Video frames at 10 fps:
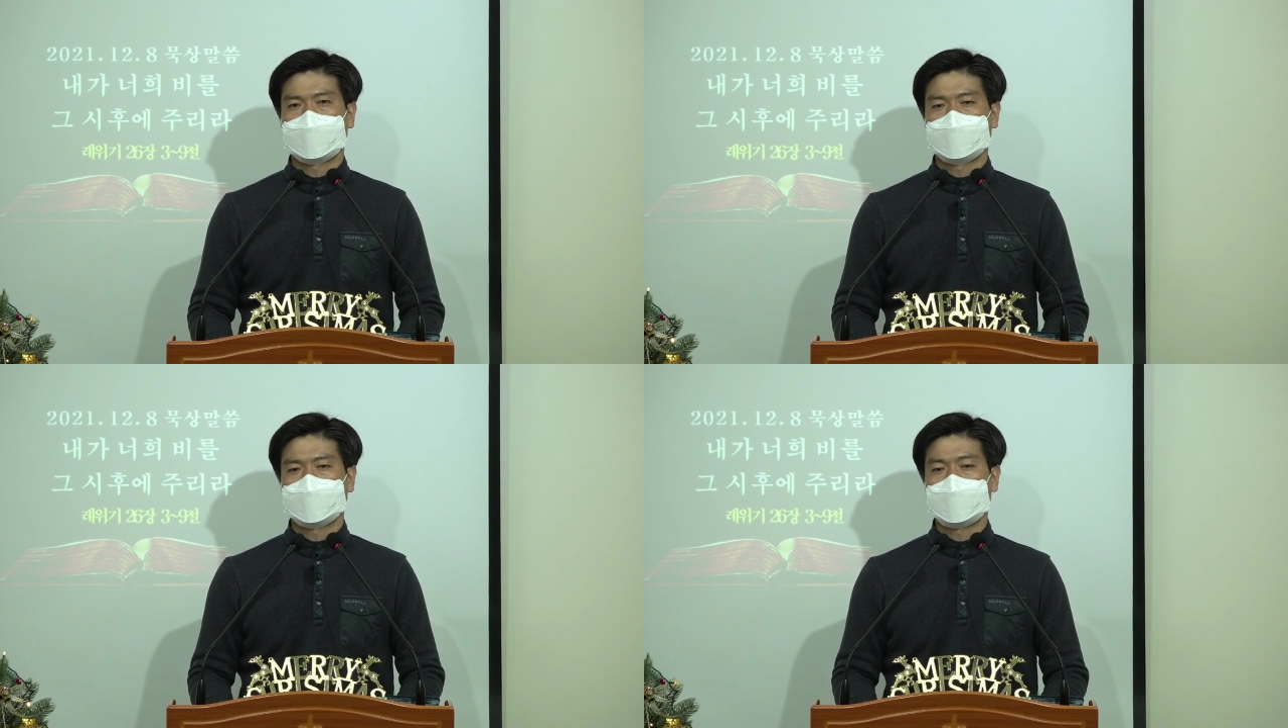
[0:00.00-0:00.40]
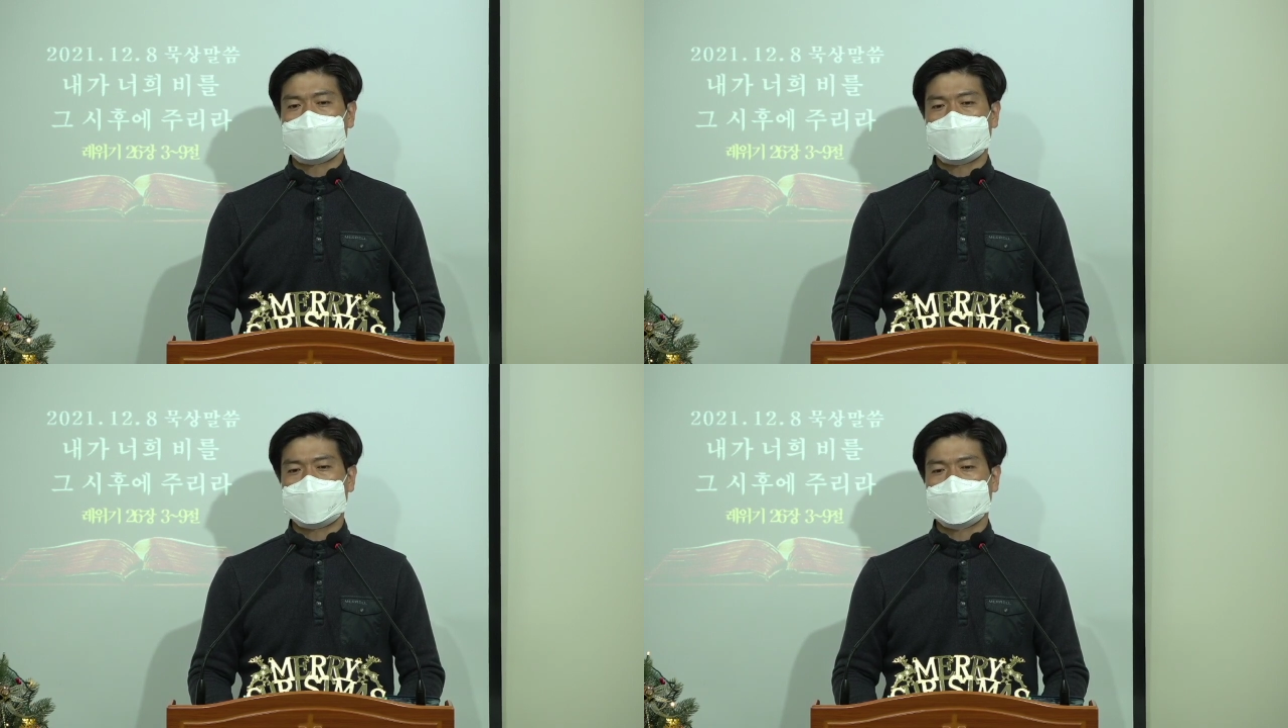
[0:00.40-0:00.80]
모세
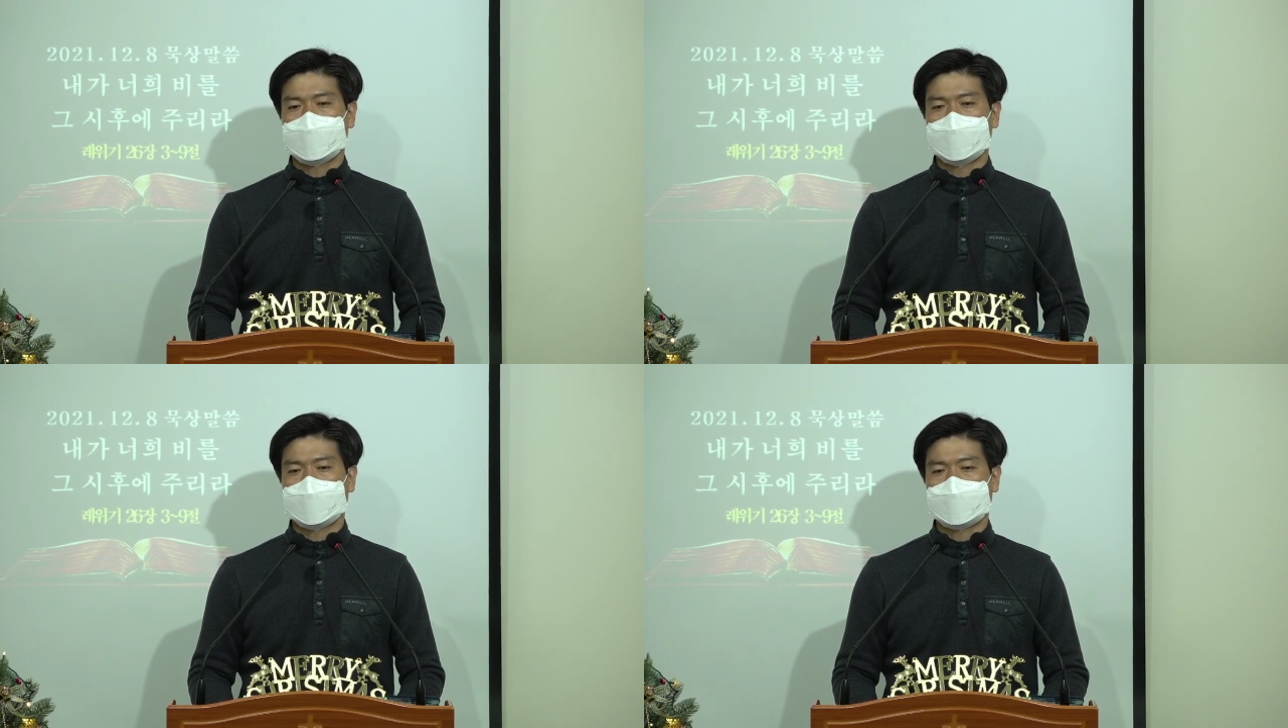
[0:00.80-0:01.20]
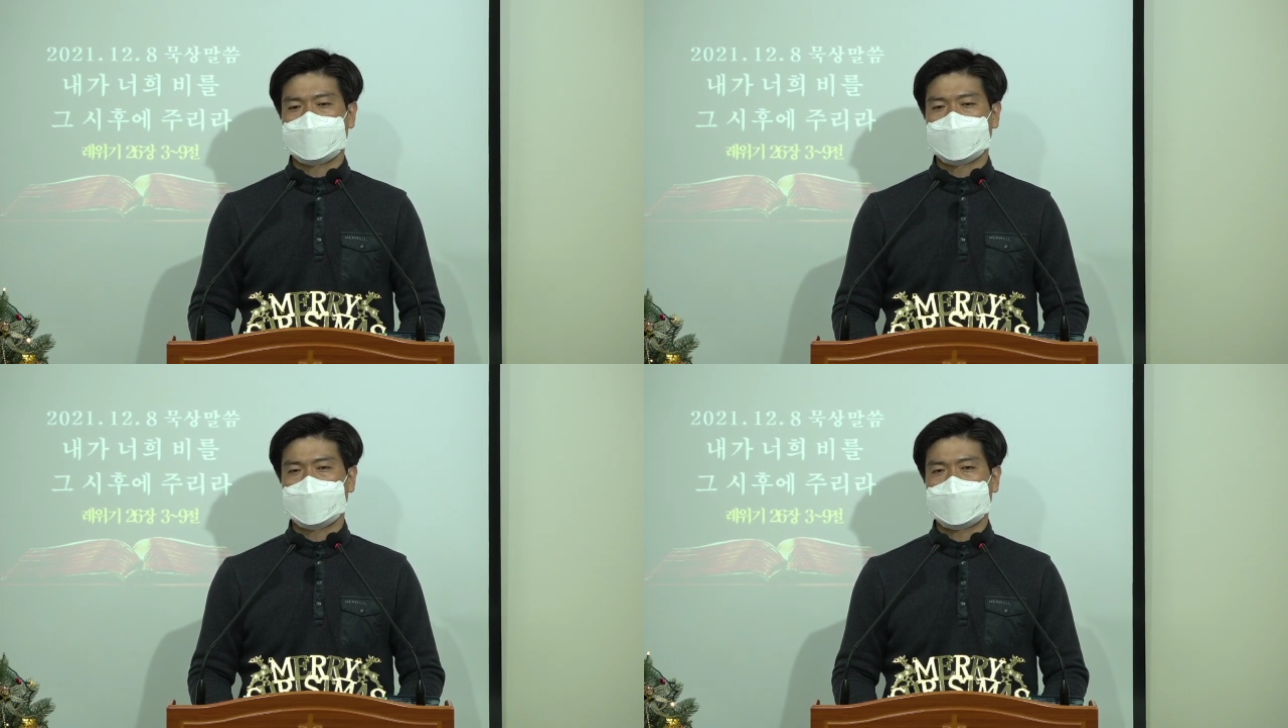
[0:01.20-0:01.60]
시대 때 가지
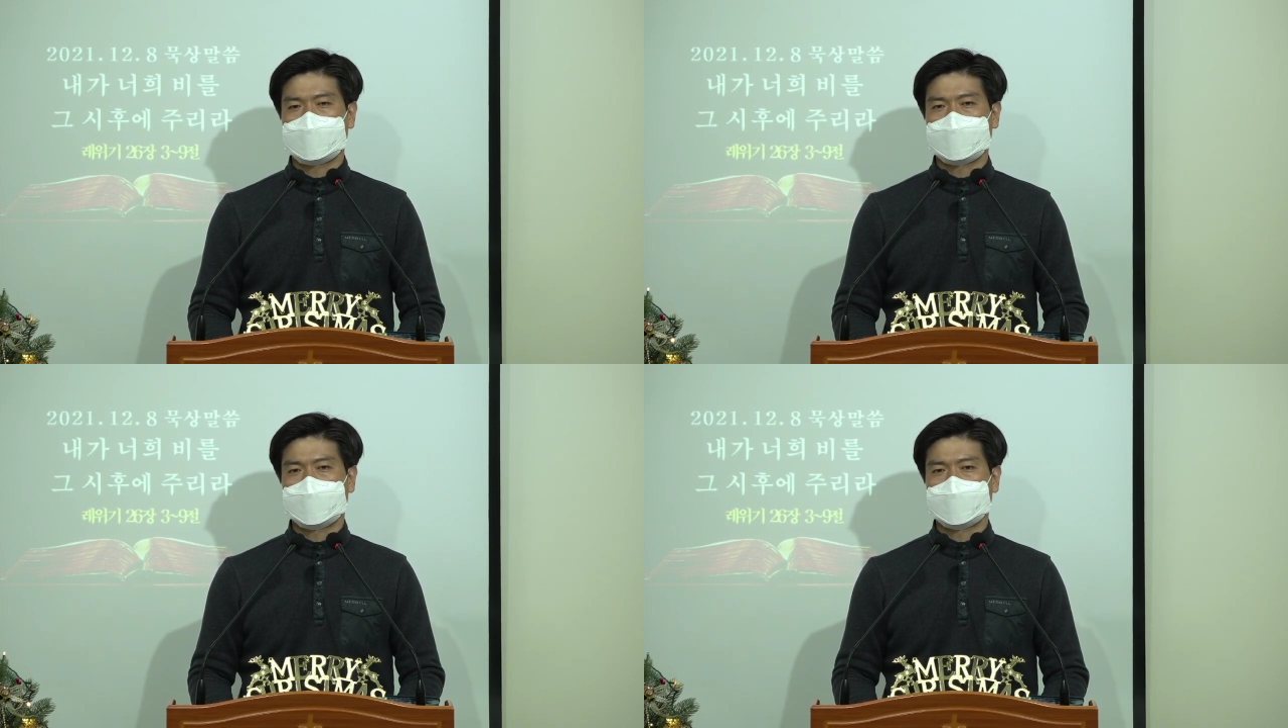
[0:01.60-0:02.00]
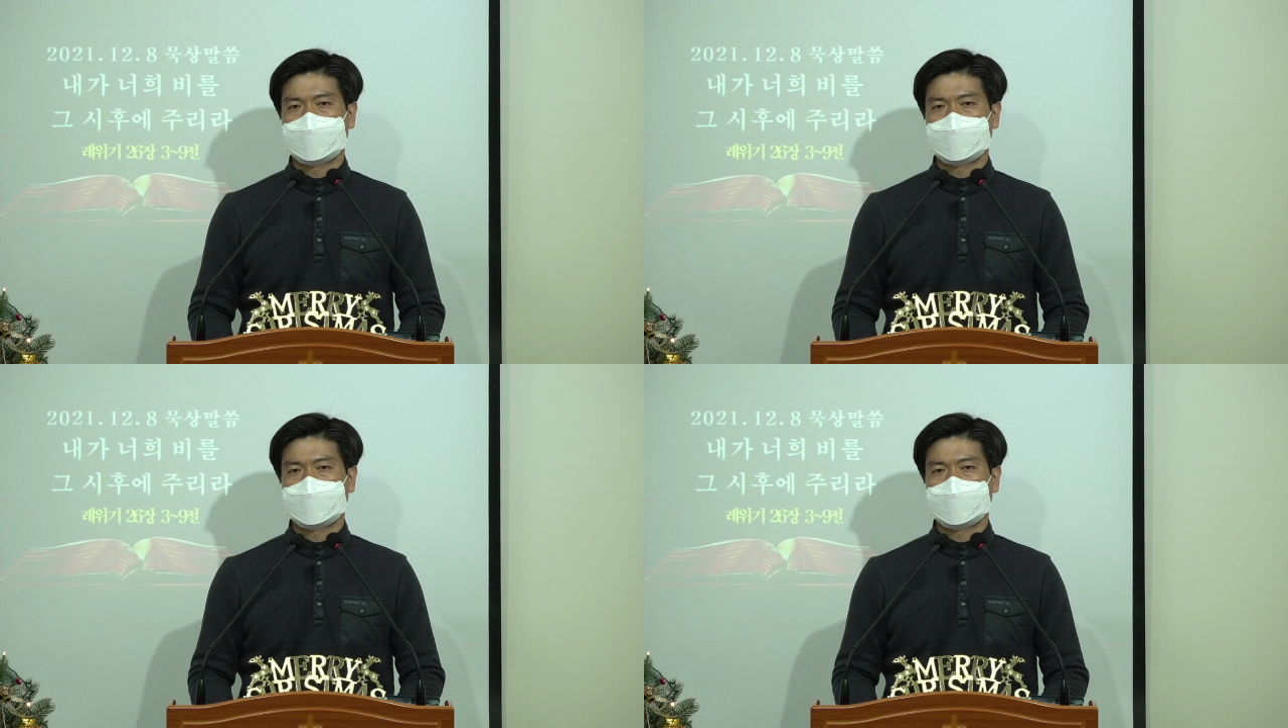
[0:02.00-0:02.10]
못했지만